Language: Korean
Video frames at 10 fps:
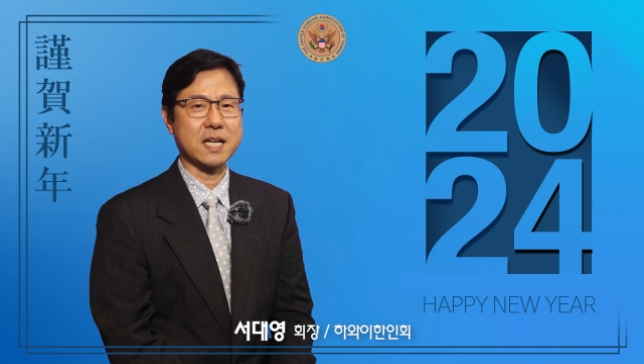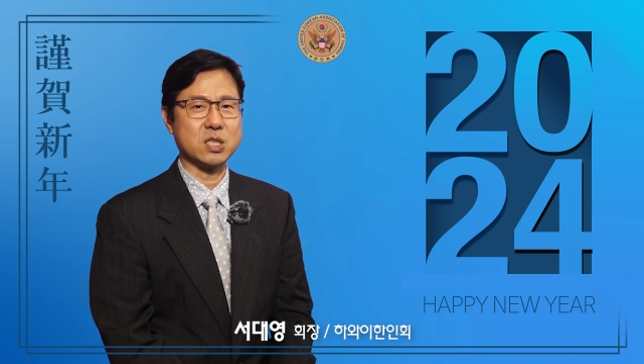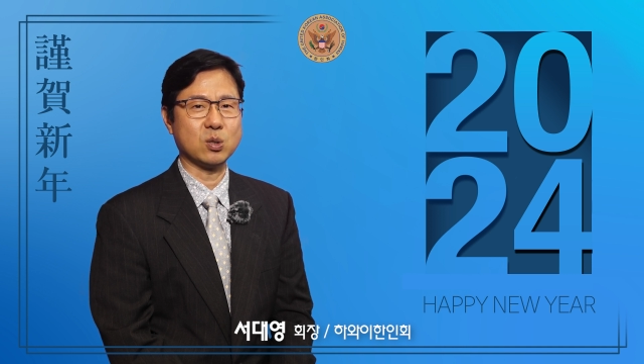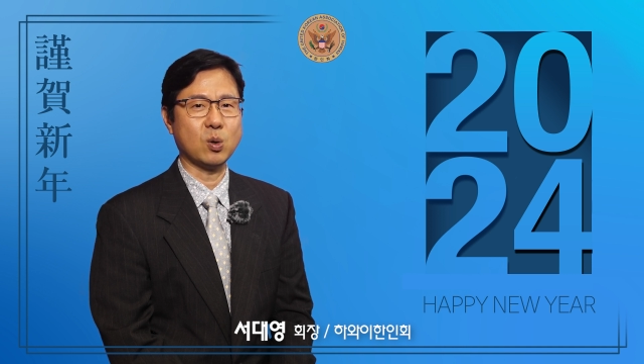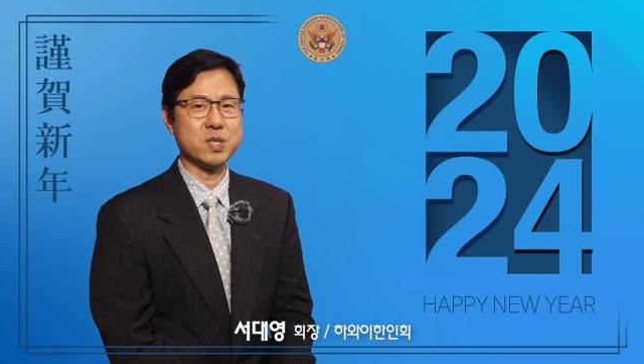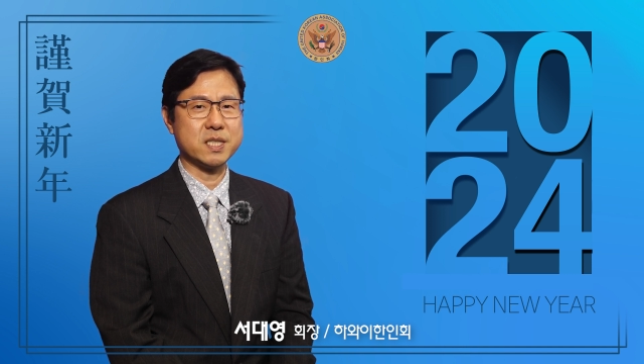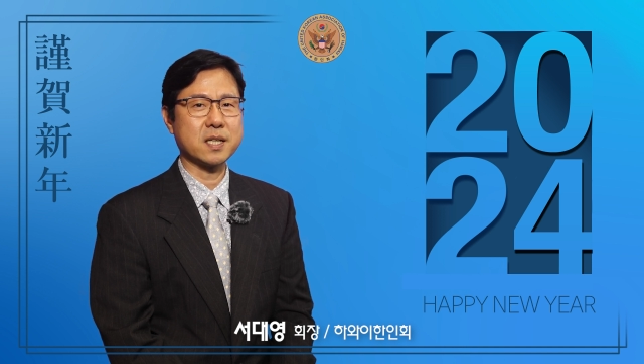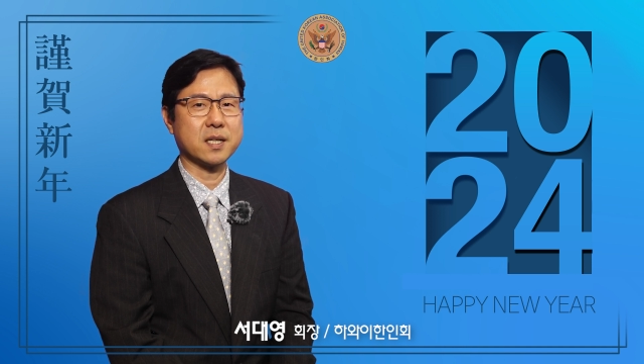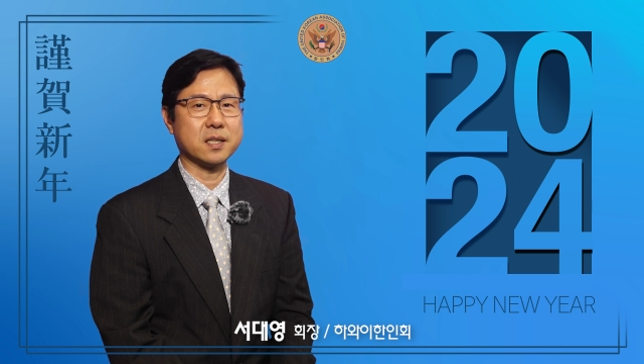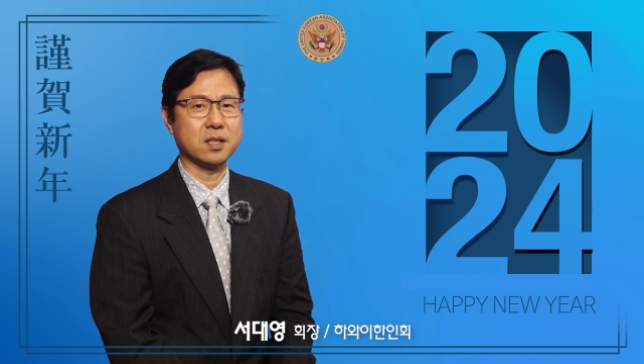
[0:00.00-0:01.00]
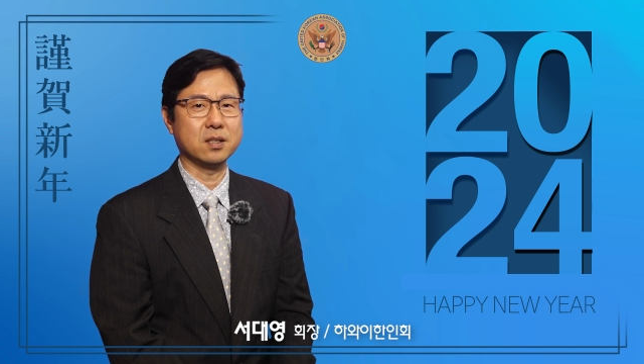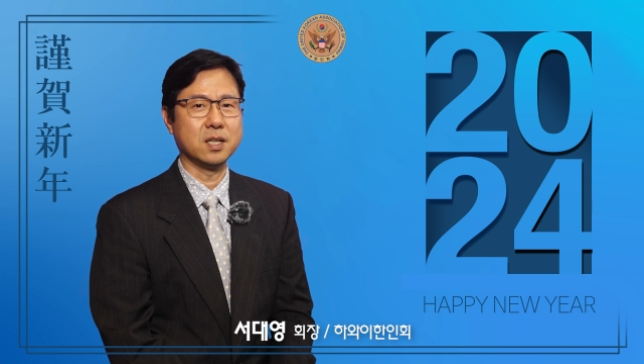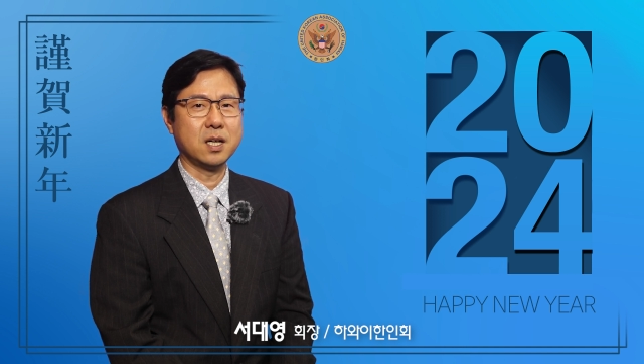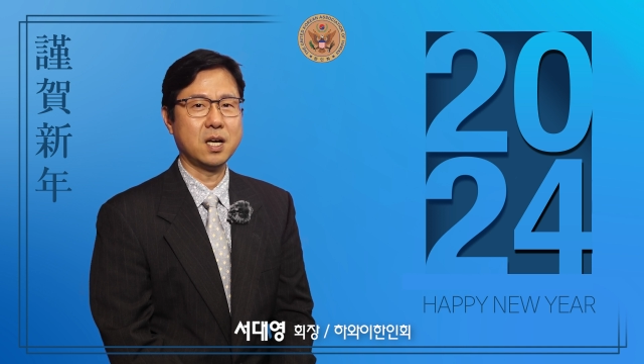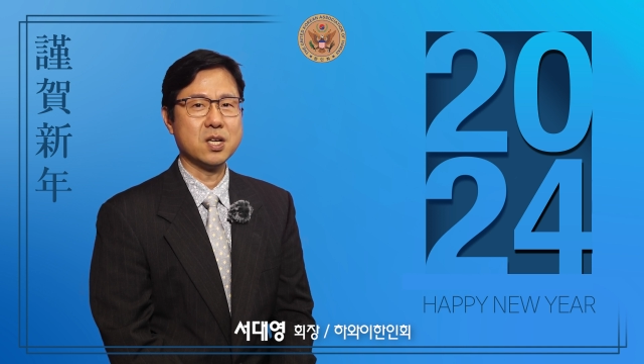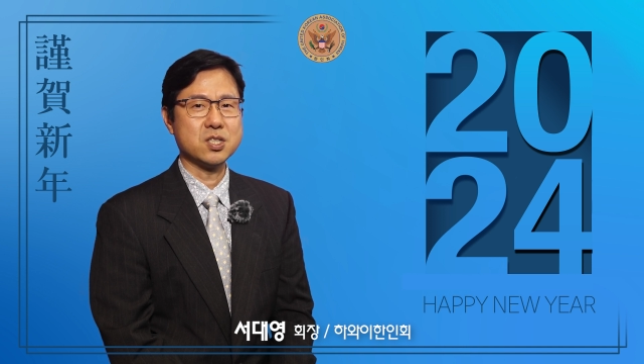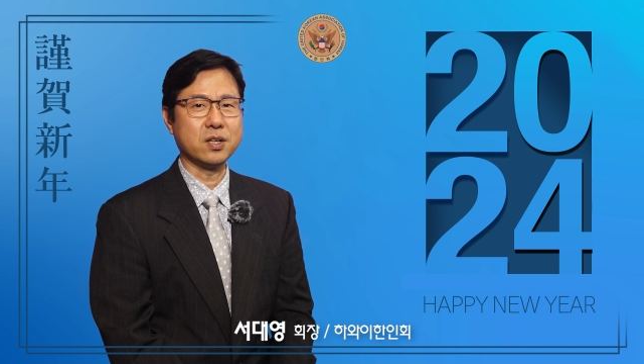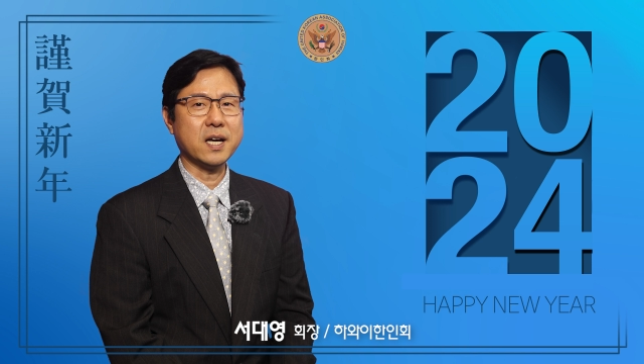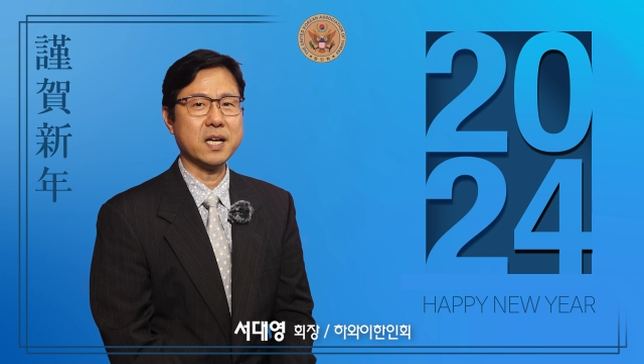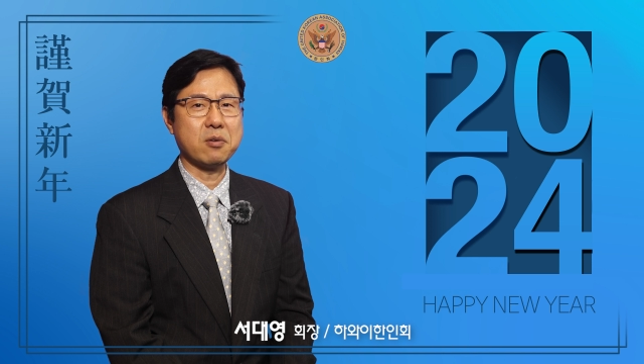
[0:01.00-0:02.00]
가지고 시작했던
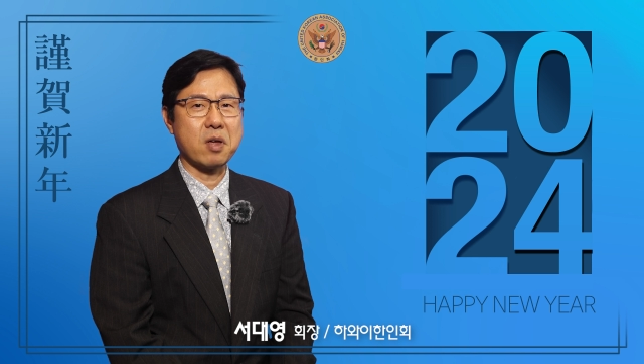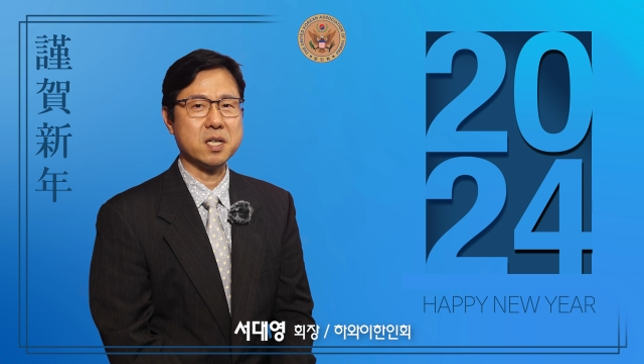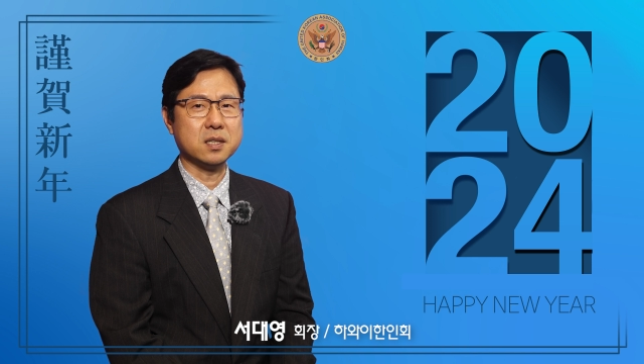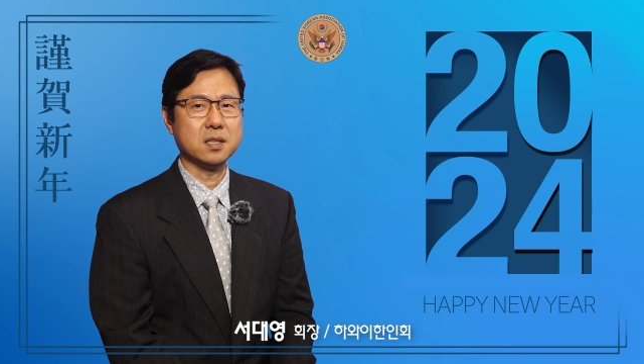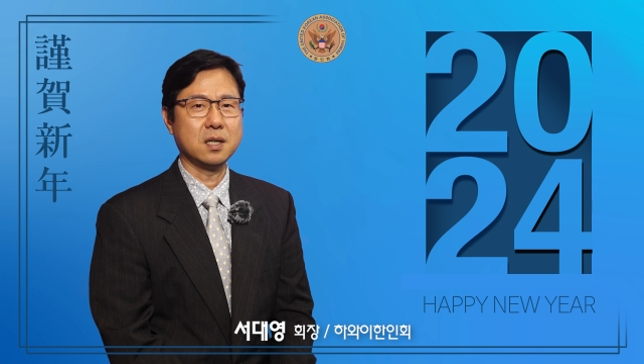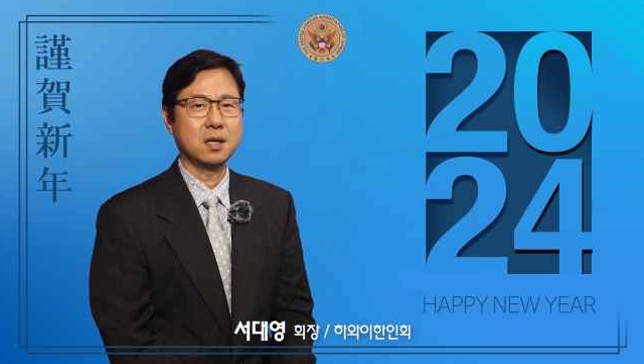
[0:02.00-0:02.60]
저희 한인회는